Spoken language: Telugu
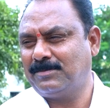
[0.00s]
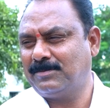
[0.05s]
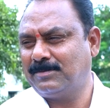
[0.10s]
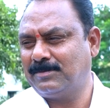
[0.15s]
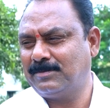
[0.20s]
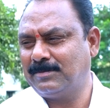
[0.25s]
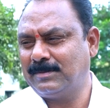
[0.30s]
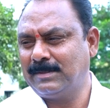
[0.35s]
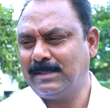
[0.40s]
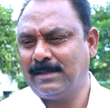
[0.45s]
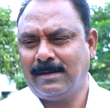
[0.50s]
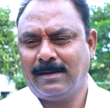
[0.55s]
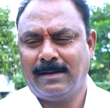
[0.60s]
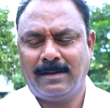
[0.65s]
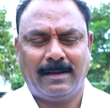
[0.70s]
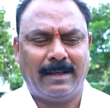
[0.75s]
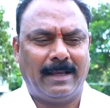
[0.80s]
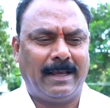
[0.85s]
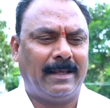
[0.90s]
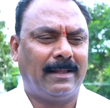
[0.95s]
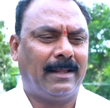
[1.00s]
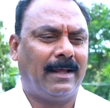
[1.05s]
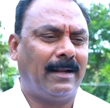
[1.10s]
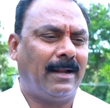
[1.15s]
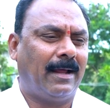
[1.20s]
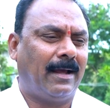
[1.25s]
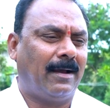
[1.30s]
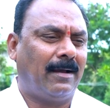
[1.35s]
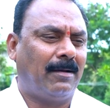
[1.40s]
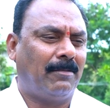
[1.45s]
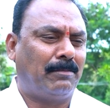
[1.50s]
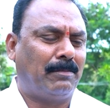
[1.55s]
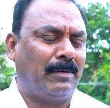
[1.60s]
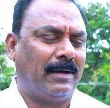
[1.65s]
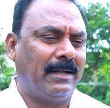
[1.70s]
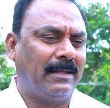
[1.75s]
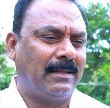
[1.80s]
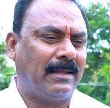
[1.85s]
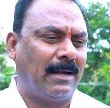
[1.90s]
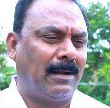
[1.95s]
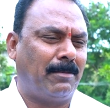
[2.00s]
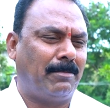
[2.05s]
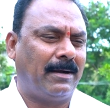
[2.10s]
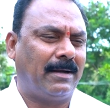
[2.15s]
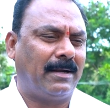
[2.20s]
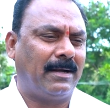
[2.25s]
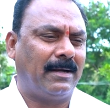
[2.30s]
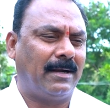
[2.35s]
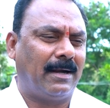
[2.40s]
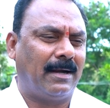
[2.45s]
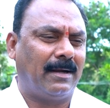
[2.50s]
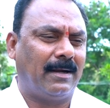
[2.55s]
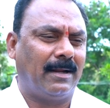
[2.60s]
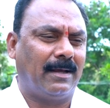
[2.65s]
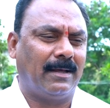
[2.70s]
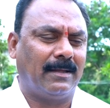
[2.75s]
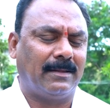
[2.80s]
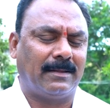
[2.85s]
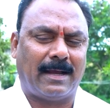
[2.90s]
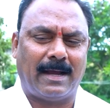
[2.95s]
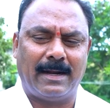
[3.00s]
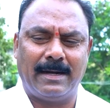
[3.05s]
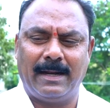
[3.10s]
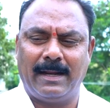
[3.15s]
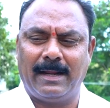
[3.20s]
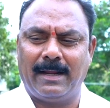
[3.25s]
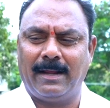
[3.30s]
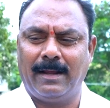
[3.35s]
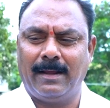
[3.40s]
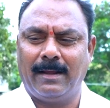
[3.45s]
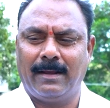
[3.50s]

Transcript: ఎస్ ఏదన్నా పని తలపెట్టిండంటే దాన్ని